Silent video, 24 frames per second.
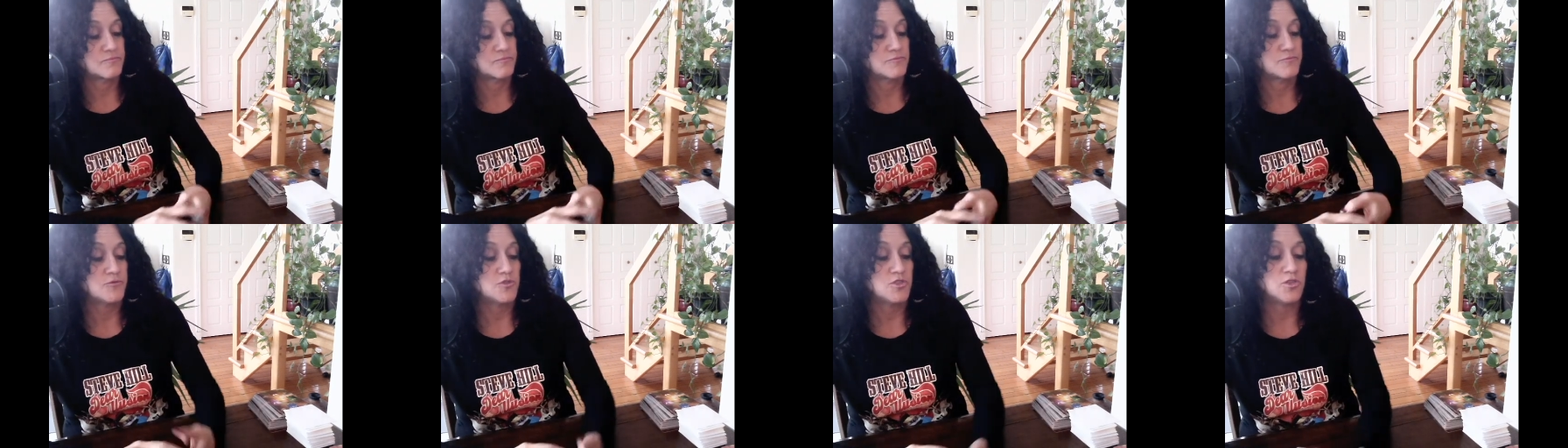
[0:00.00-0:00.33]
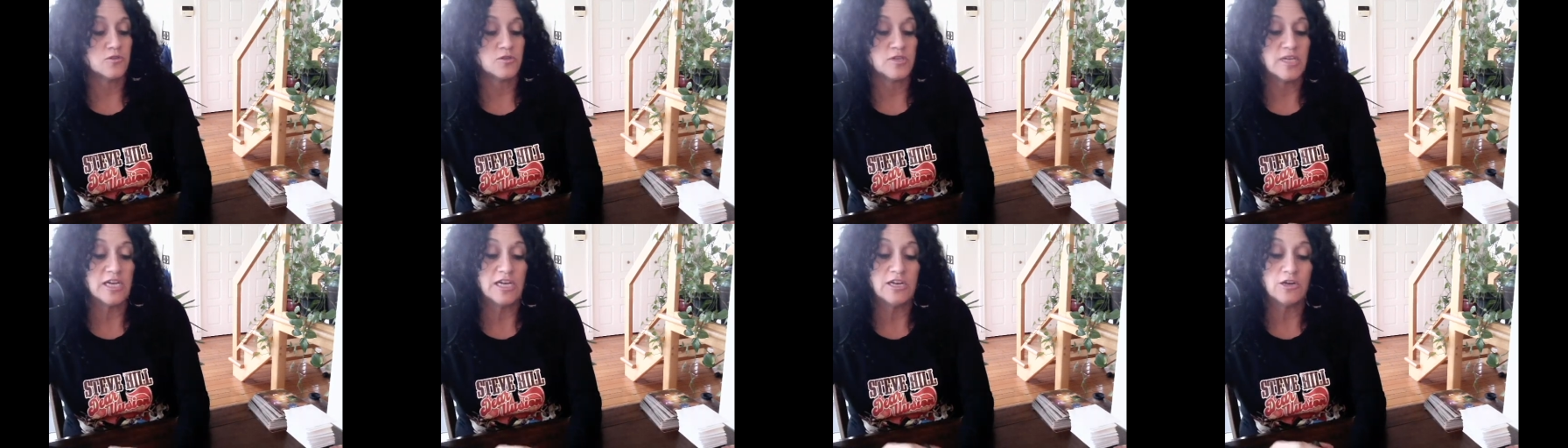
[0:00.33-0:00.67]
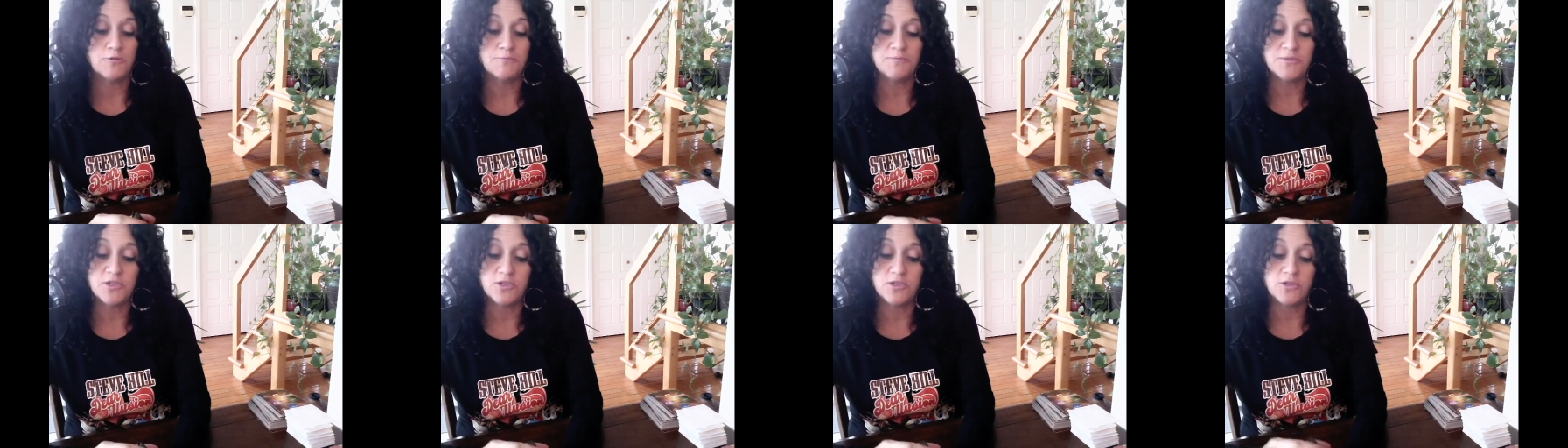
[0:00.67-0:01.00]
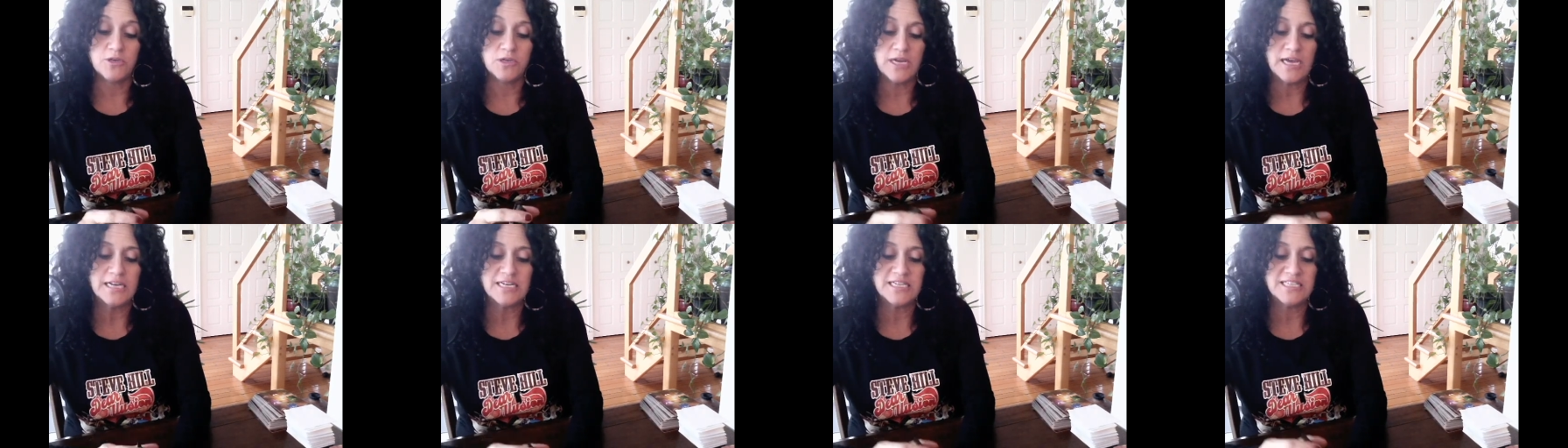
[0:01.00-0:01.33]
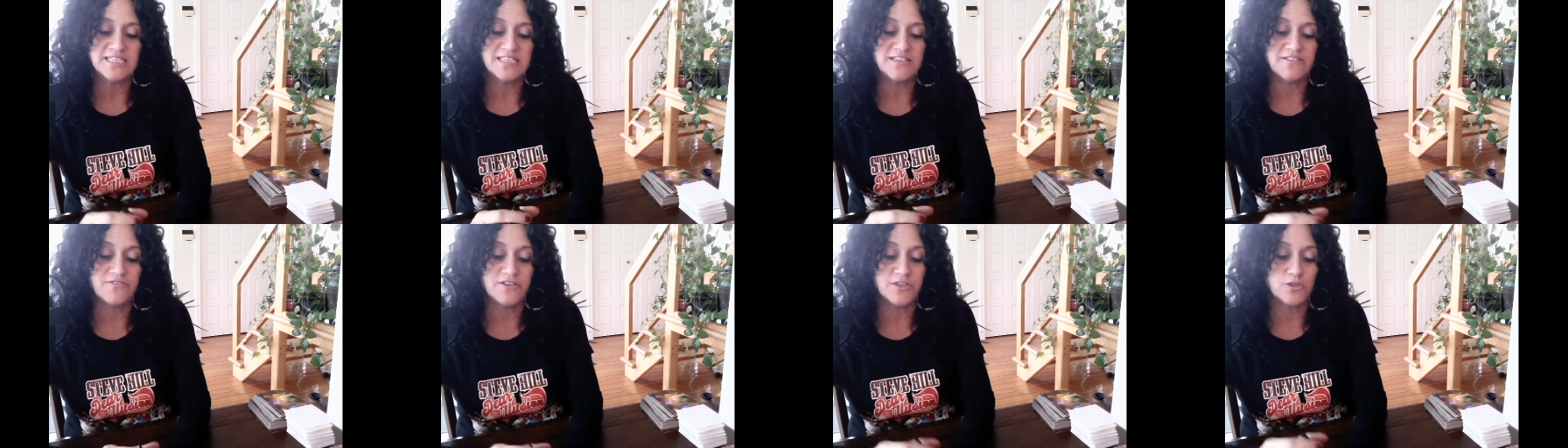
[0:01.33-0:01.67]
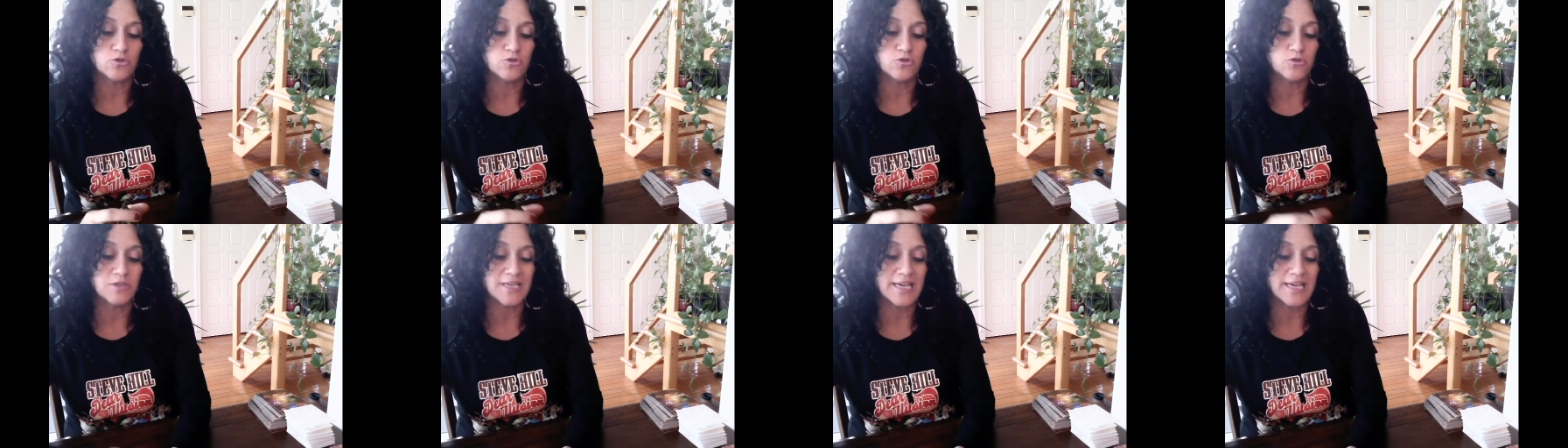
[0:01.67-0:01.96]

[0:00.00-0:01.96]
Donc, elle a mis, elle s'est faite une